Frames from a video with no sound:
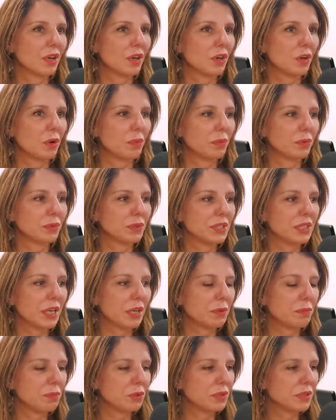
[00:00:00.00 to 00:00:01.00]
comme on dit à
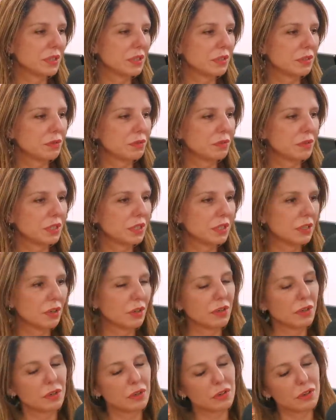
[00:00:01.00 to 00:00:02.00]
une petite fille
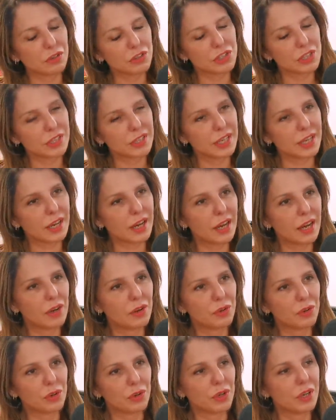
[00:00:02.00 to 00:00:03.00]
en
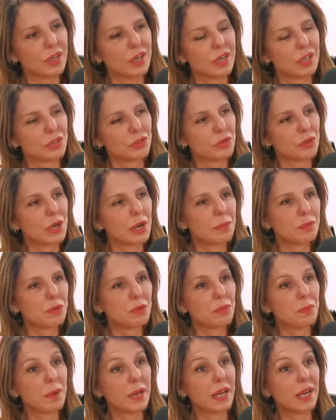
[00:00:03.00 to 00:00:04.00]
général, tu es la
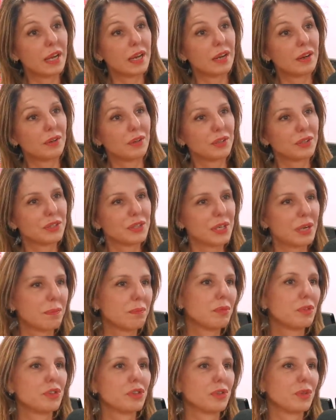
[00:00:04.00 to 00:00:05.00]
plus belle, tu es la
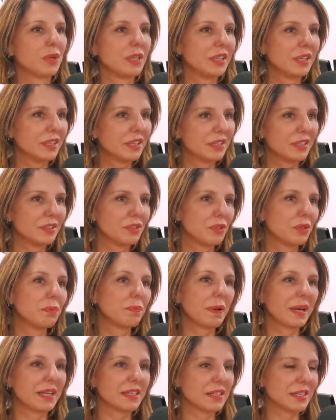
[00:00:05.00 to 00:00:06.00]
plus jolie, tu es
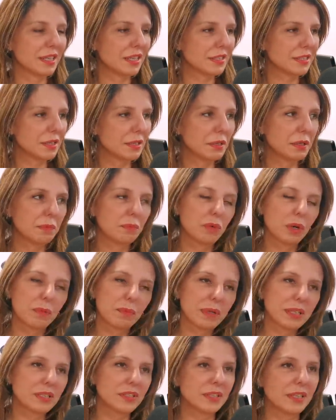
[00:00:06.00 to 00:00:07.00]
une princesse. Et moi, il
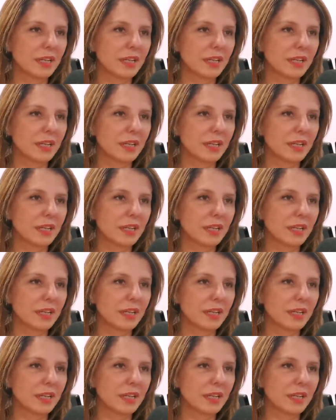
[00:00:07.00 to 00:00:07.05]
m'a dit,